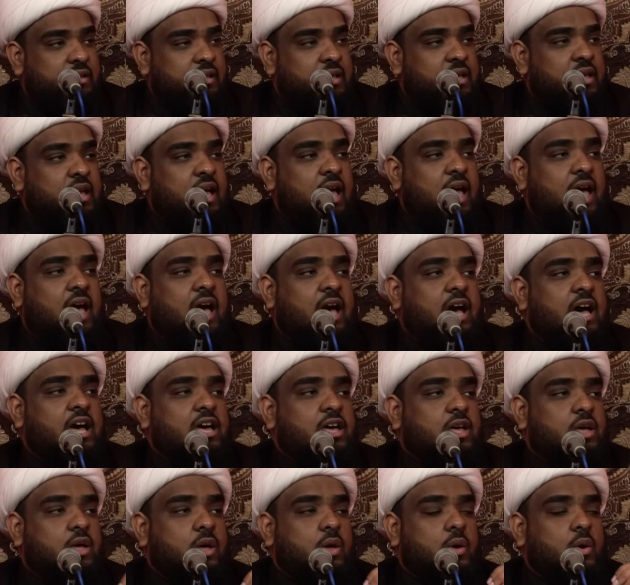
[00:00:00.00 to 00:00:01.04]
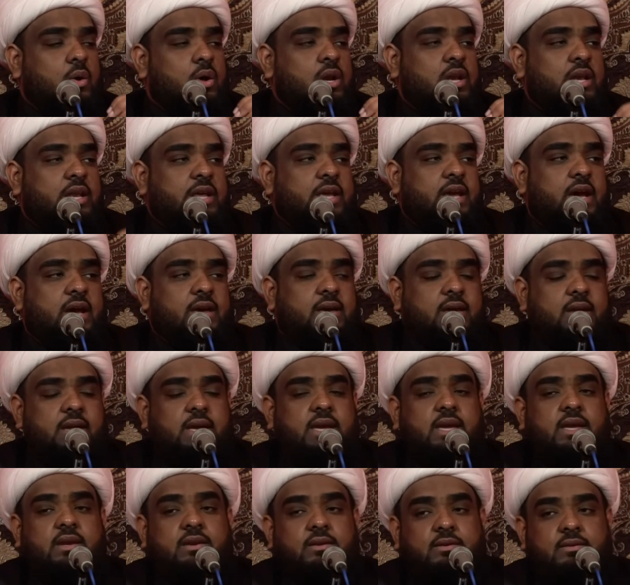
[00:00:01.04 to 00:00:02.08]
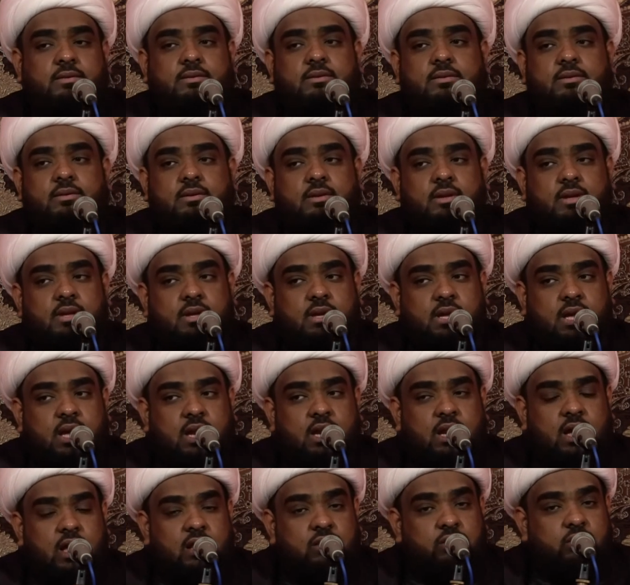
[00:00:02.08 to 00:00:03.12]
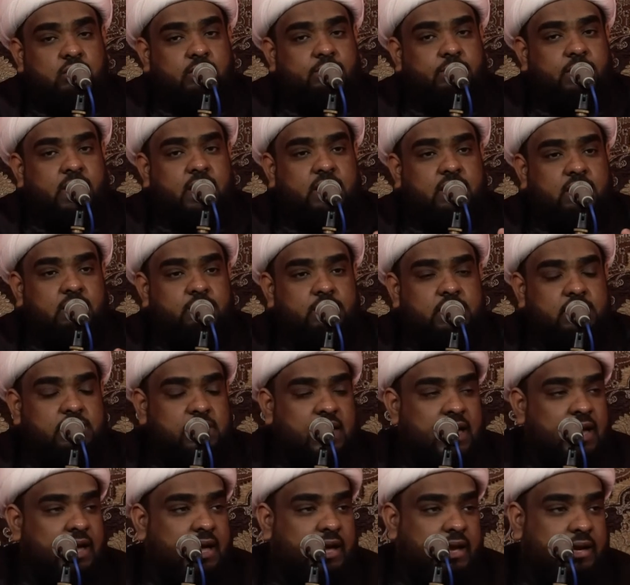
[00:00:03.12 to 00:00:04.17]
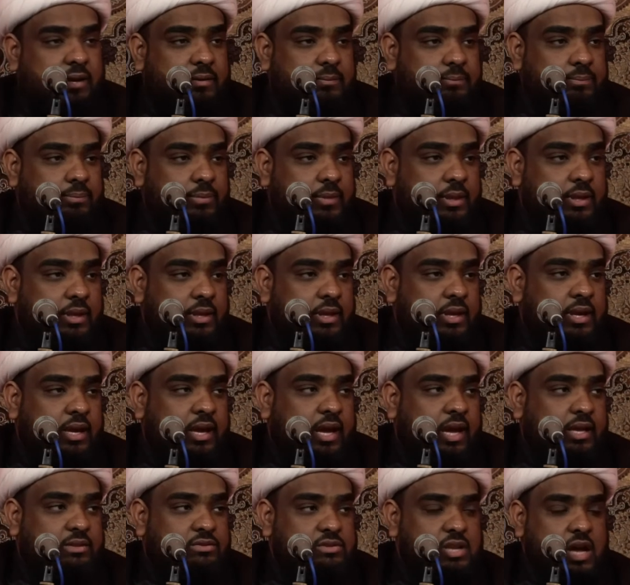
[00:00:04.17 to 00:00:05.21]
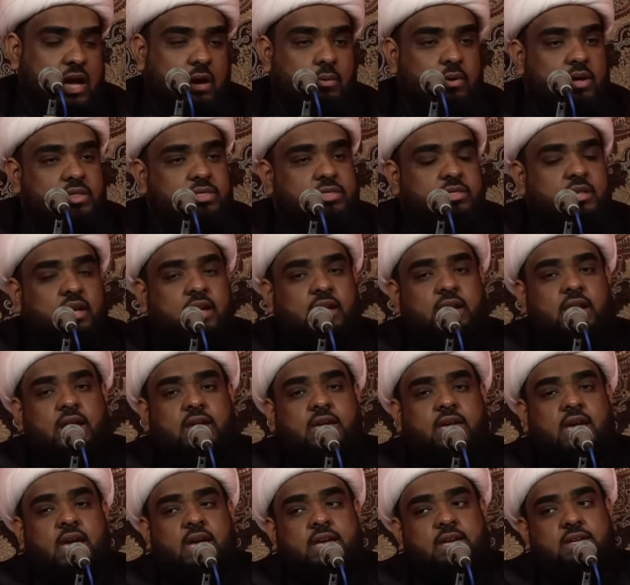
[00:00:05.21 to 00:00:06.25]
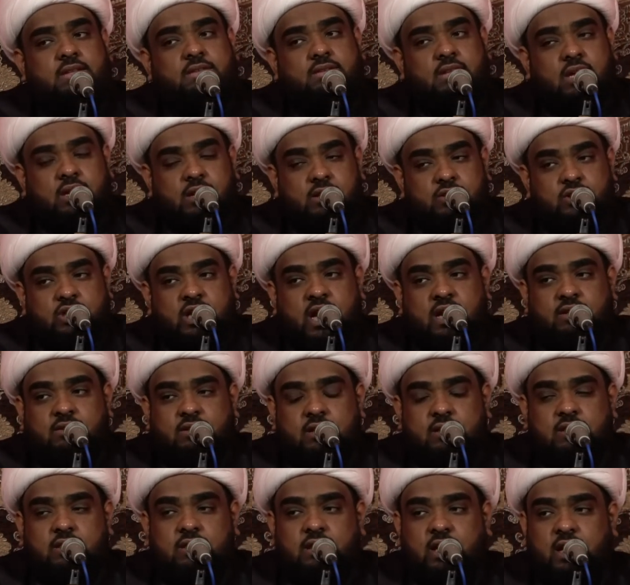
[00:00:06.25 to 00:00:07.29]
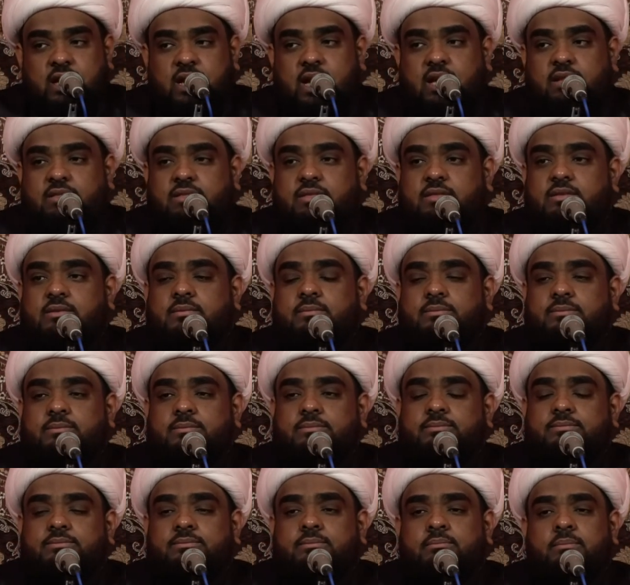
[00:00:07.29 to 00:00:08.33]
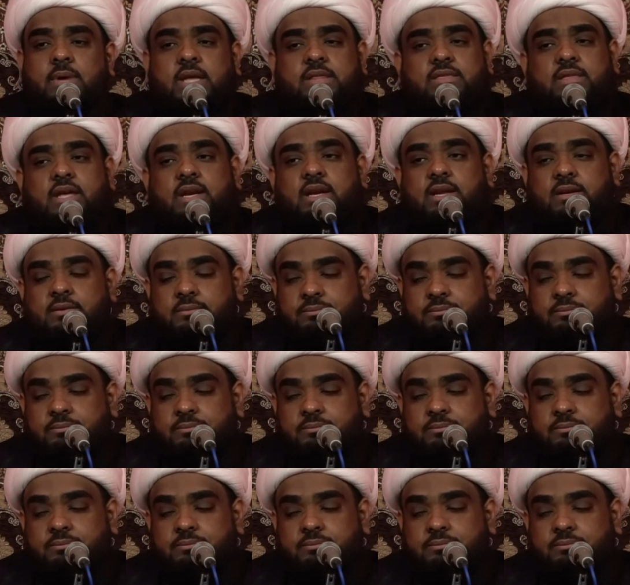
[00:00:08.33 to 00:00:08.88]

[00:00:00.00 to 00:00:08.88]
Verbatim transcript: حق اليقين خل اضرب لك مثال حتى اوضح لك هاي الدرجات الثلاث مثلا